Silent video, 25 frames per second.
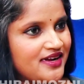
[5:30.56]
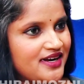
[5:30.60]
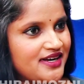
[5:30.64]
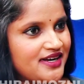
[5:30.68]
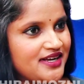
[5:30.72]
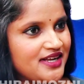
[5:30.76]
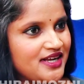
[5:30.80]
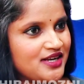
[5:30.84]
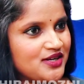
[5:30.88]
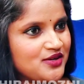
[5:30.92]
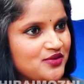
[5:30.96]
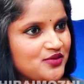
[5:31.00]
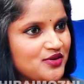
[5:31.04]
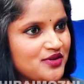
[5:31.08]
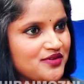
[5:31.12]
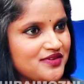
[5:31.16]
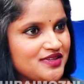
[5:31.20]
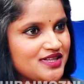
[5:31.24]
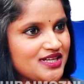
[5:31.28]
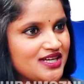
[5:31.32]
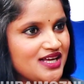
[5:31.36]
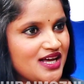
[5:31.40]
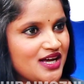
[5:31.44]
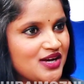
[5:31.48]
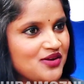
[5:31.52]
வேட்டையன் கூட
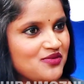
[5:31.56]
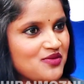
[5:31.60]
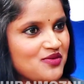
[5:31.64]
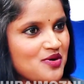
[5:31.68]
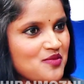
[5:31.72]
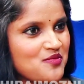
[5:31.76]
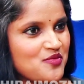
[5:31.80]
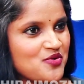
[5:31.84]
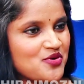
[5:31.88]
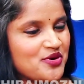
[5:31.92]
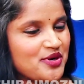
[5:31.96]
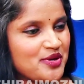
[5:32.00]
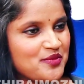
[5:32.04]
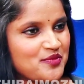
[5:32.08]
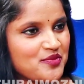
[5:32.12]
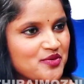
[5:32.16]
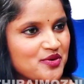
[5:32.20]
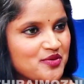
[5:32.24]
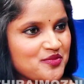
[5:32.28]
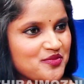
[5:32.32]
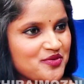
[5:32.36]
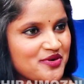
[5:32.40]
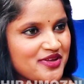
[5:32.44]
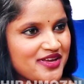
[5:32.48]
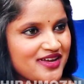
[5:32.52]
வந்து கங்குவா போட்டி போட
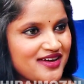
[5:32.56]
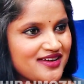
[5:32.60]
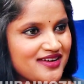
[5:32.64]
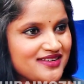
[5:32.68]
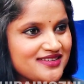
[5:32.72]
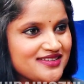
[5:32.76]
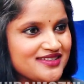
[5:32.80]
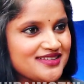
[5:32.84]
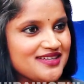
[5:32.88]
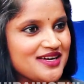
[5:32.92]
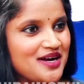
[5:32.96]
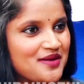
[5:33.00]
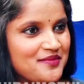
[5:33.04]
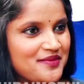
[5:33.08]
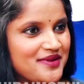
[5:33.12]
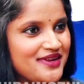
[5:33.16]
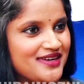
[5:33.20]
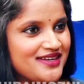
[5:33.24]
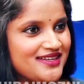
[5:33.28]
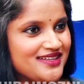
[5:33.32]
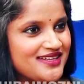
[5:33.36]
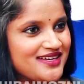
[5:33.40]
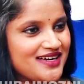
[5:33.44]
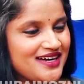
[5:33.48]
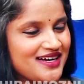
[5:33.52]
முடியாது
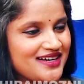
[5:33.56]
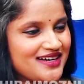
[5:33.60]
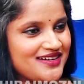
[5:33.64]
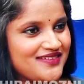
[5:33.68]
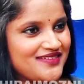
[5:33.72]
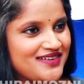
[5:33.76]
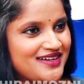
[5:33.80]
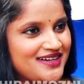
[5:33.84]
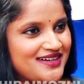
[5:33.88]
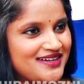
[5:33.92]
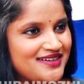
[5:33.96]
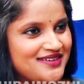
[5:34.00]
அப்படின்றதுக்காகவா